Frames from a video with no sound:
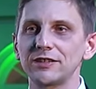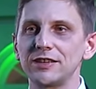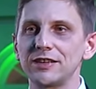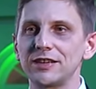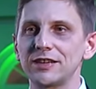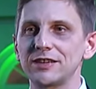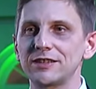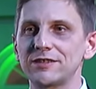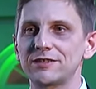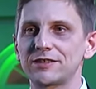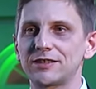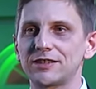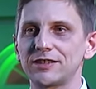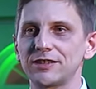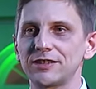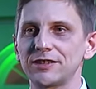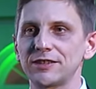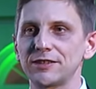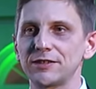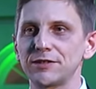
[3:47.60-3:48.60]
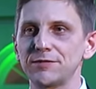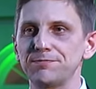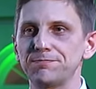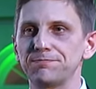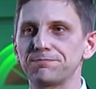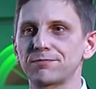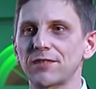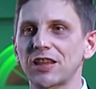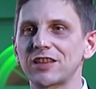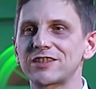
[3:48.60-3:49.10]
jest
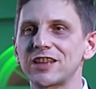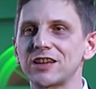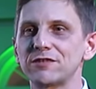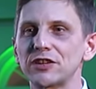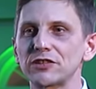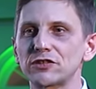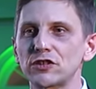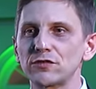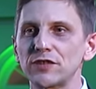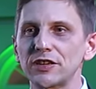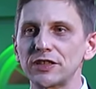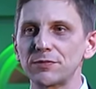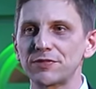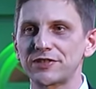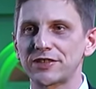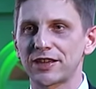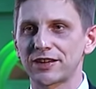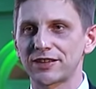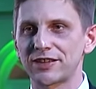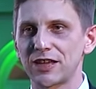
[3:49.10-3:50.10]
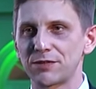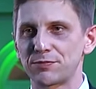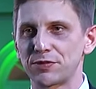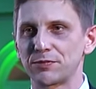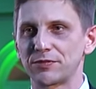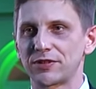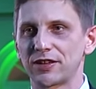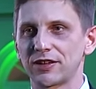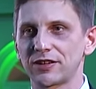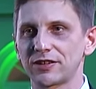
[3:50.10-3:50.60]
zaawansowanym
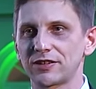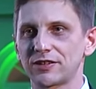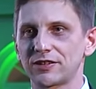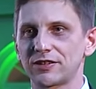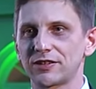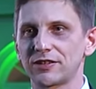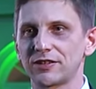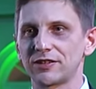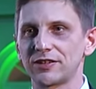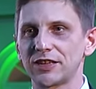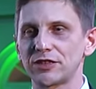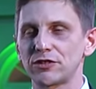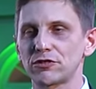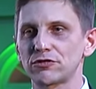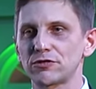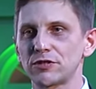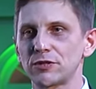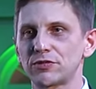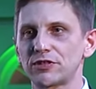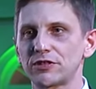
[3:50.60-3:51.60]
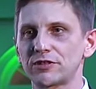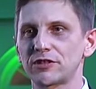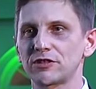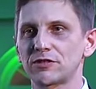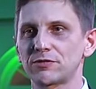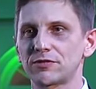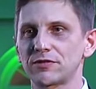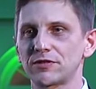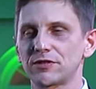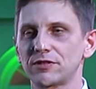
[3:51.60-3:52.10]
startupem. Tak? Ja to rozumiem przez ten,
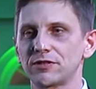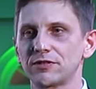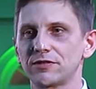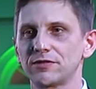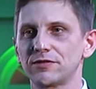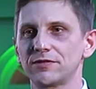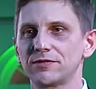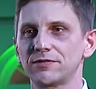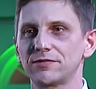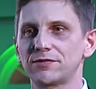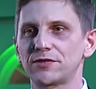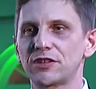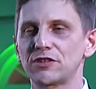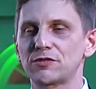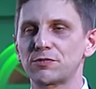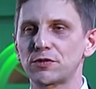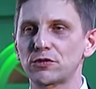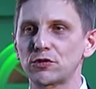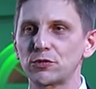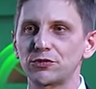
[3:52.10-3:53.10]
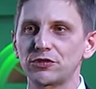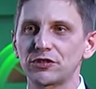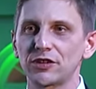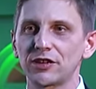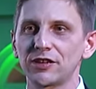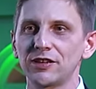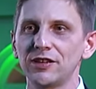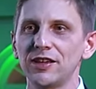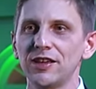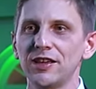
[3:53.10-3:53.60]
w ten sposób,
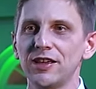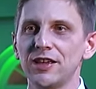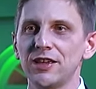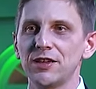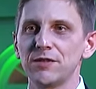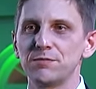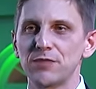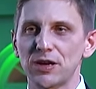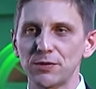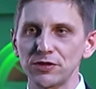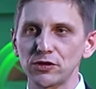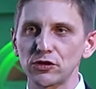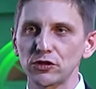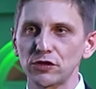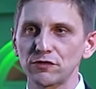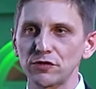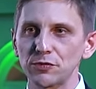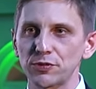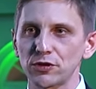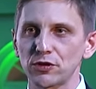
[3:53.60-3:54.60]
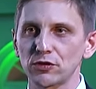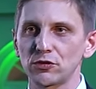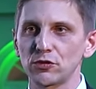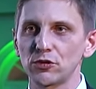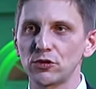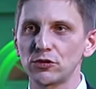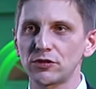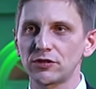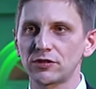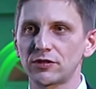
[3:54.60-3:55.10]
że Mamy gotowy
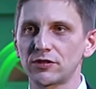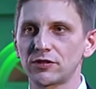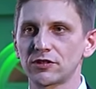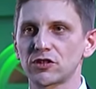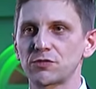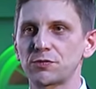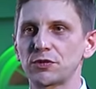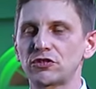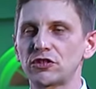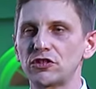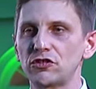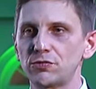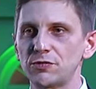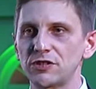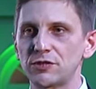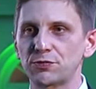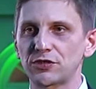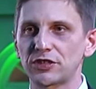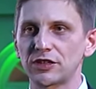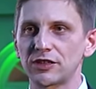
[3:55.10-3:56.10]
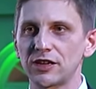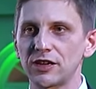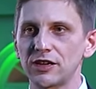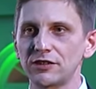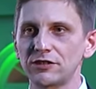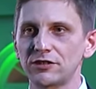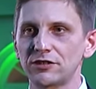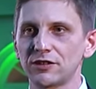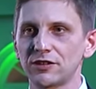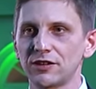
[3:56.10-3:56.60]
produkt, rozpoczęliśmy sprzedaż,